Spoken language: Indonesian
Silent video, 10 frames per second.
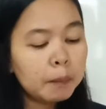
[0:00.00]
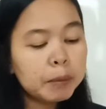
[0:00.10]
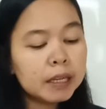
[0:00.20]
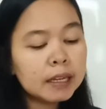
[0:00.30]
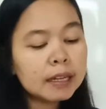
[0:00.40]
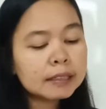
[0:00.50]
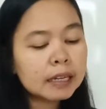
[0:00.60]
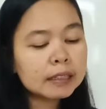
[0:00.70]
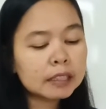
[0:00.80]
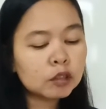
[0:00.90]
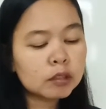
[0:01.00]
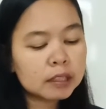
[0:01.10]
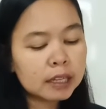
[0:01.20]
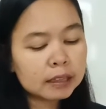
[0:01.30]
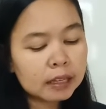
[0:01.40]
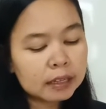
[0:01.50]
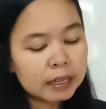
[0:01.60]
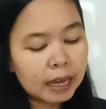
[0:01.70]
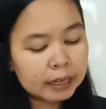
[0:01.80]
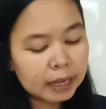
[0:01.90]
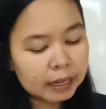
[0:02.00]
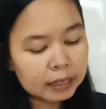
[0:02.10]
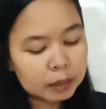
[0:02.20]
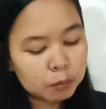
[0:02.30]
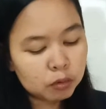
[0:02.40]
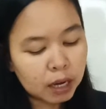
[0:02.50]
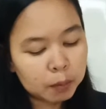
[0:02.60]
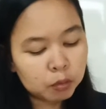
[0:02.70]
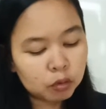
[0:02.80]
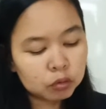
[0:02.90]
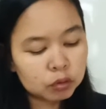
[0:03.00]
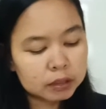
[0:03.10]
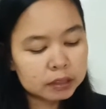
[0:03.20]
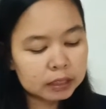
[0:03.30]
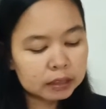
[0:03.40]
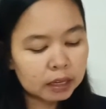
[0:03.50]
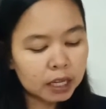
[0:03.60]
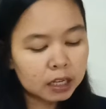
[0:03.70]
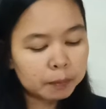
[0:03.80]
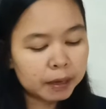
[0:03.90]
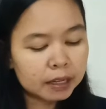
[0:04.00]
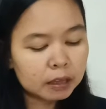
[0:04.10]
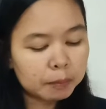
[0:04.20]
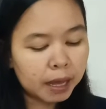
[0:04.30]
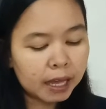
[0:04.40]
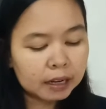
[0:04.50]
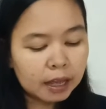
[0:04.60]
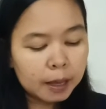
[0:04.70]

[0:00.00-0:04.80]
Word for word: pilihlah salah satu kegiatan di hari-hari liburanmu untuk diceritakan kepada teman